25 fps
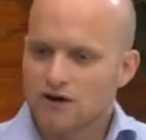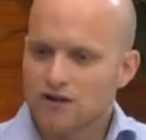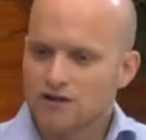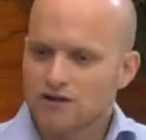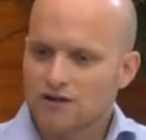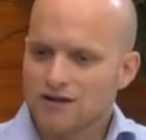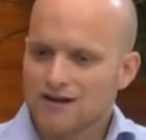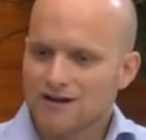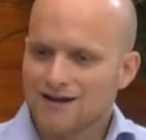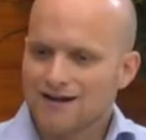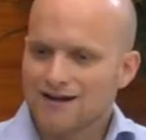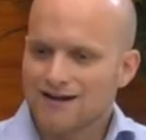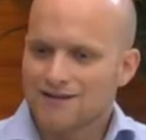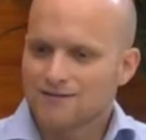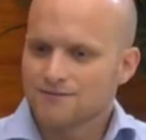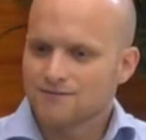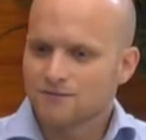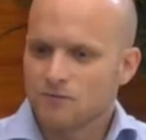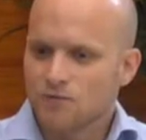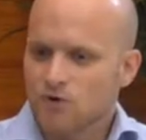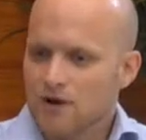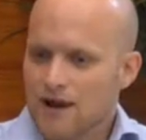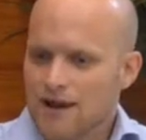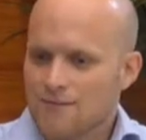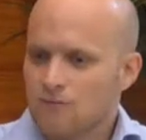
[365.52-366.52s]
que tienen
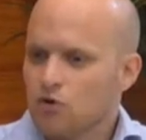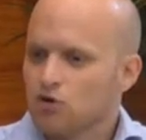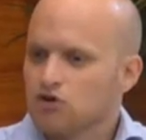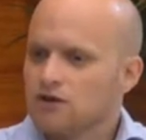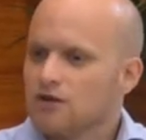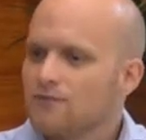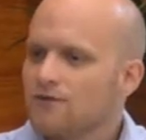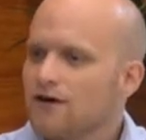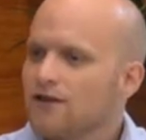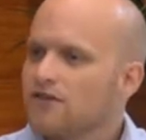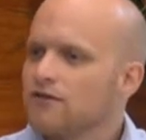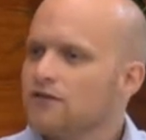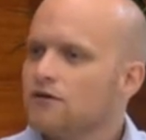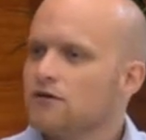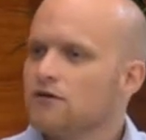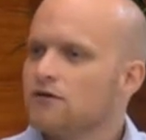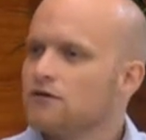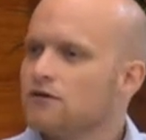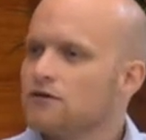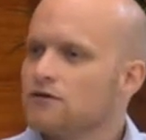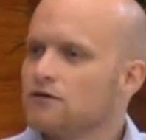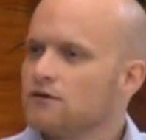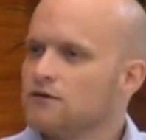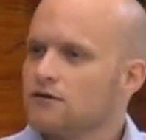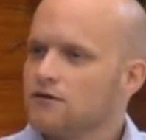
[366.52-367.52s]
la
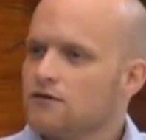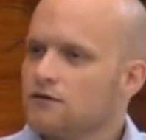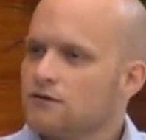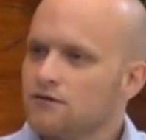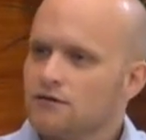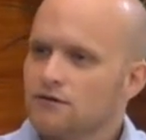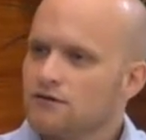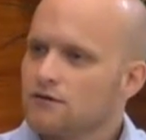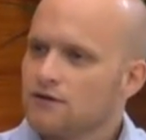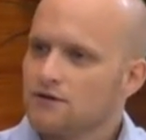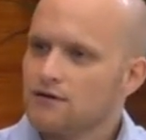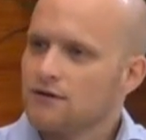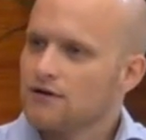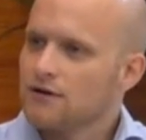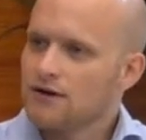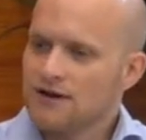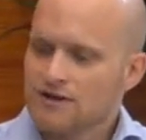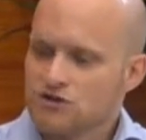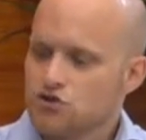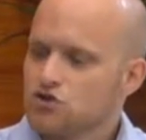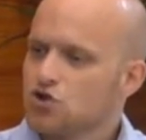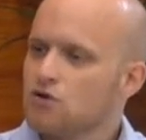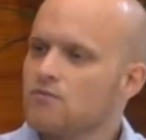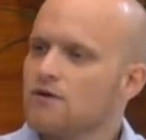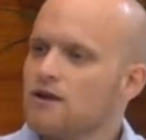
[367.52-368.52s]
motivación, le
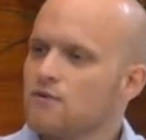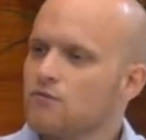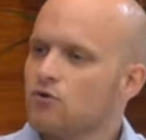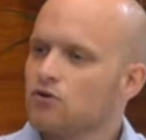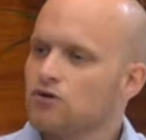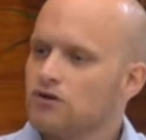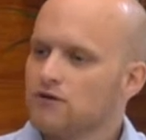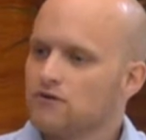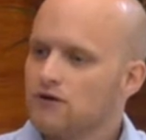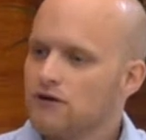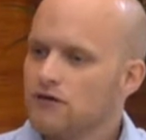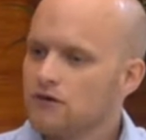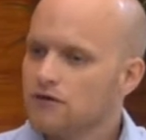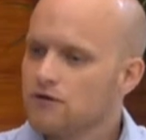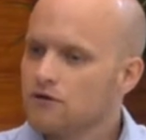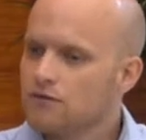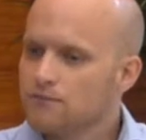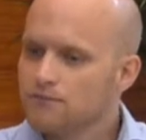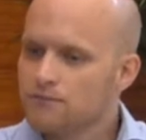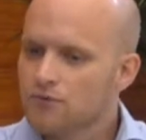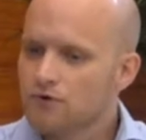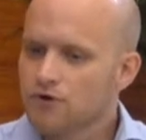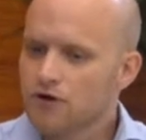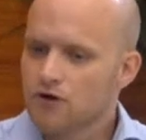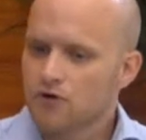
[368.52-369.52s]
sobra
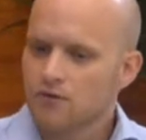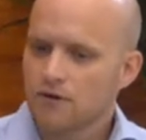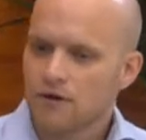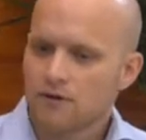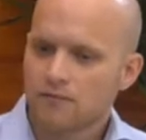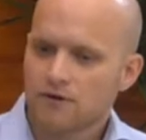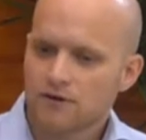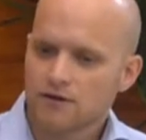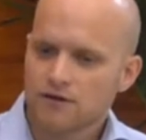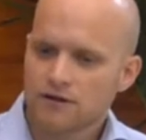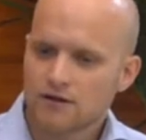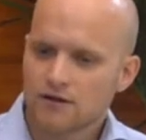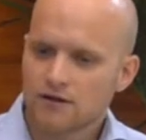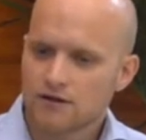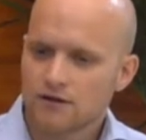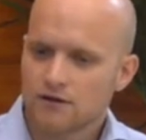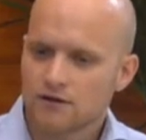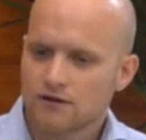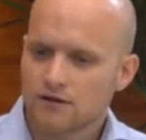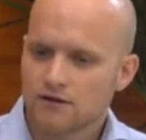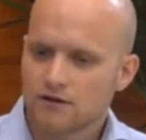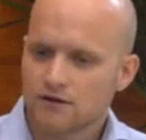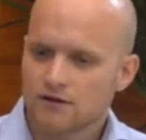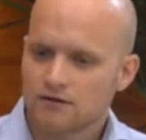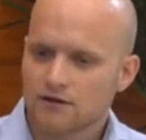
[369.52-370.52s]
motivación porque
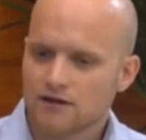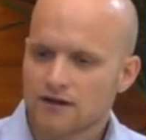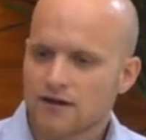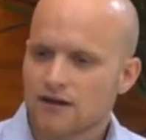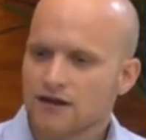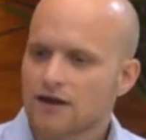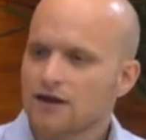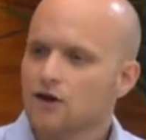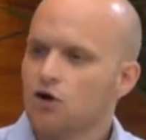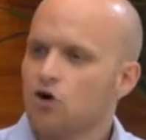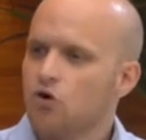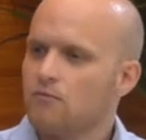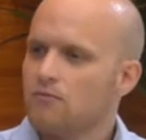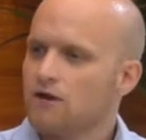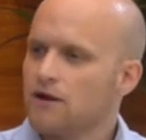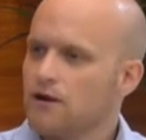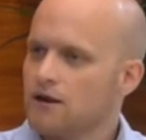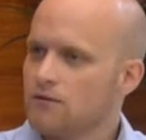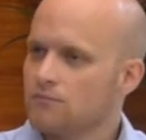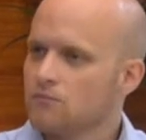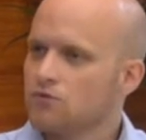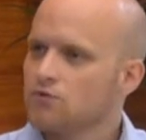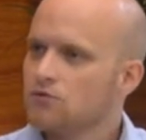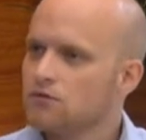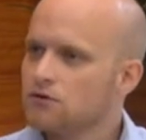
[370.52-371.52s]
obviamente eh, se quieren comer
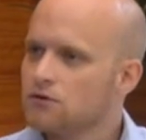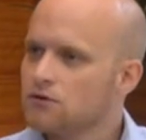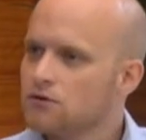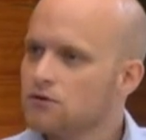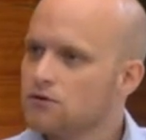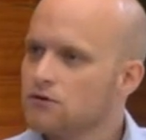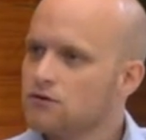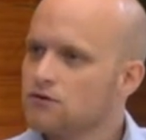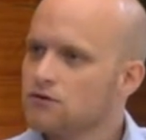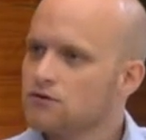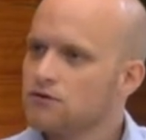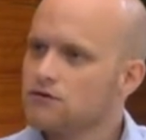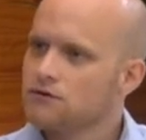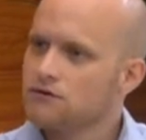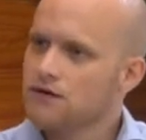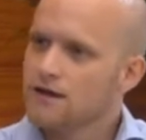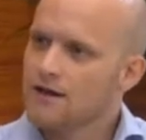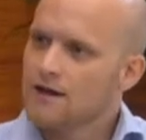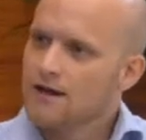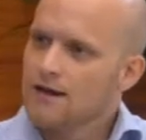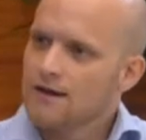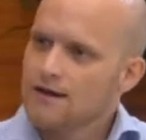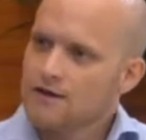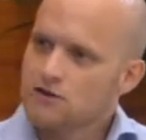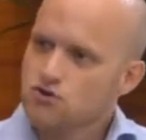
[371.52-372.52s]
el mundo. Entonces
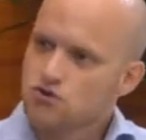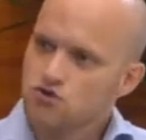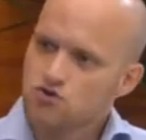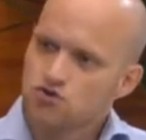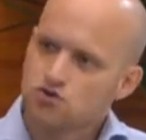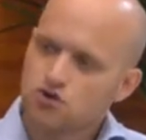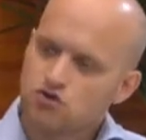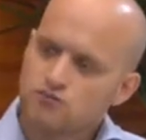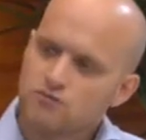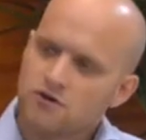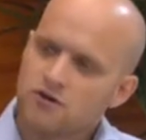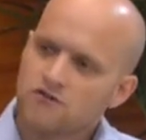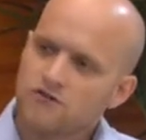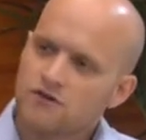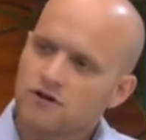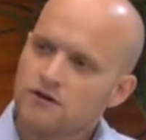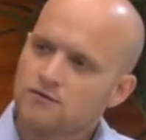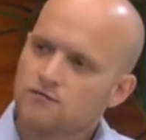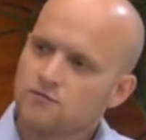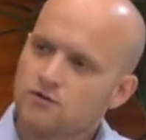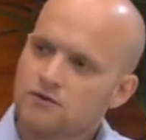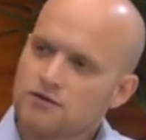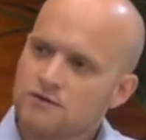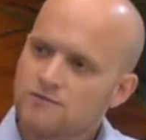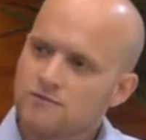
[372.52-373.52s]
esos dos perfiles
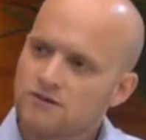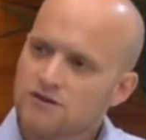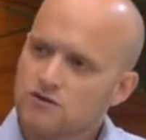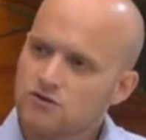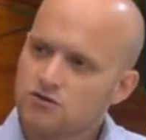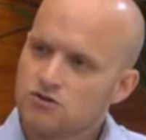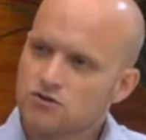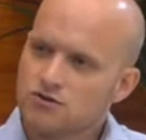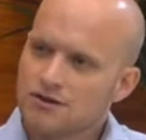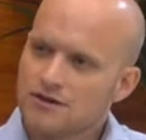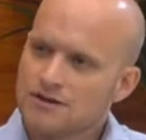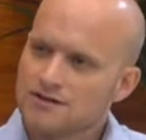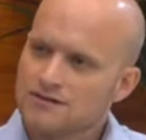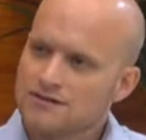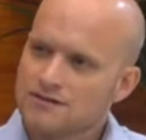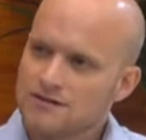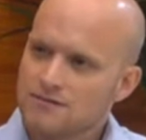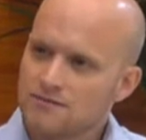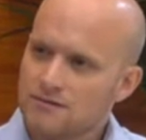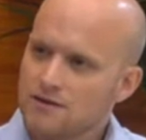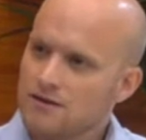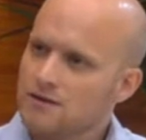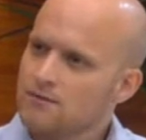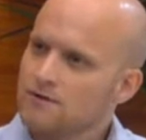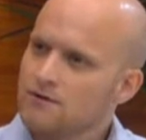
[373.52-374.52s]
muchas veces son
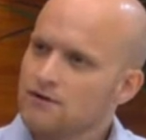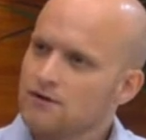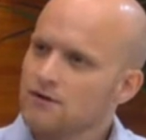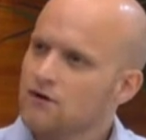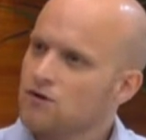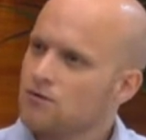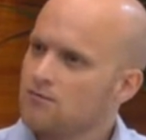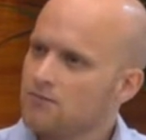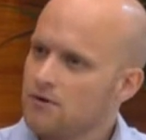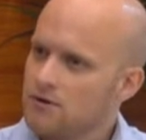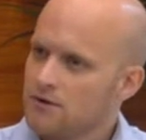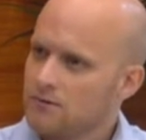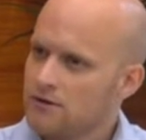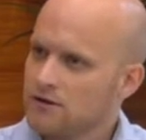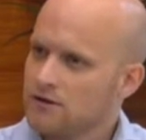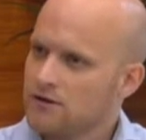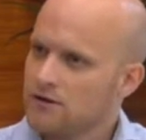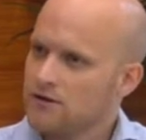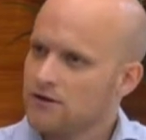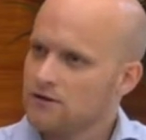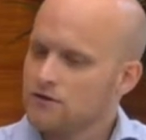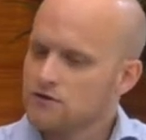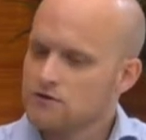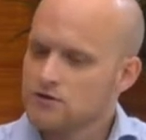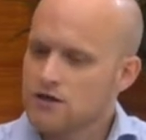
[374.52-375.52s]
extremadamente
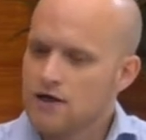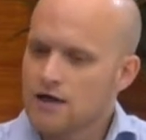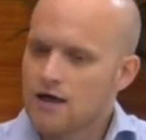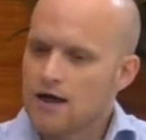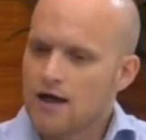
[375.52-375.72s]
complementarios.